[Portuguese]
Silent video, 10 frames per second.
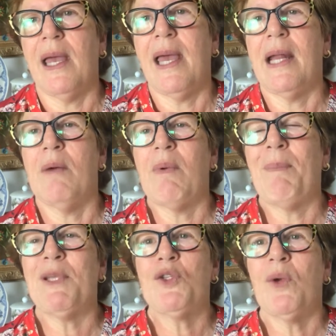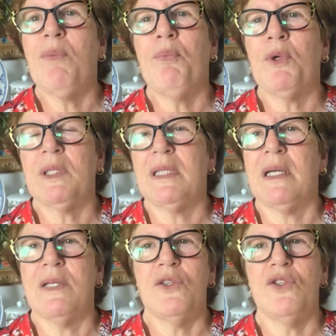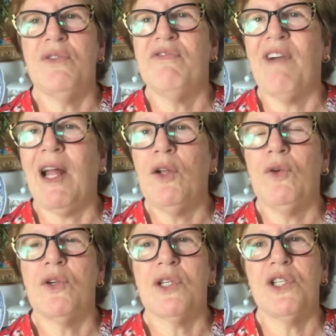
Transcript: era uma pessoa importante, de valor,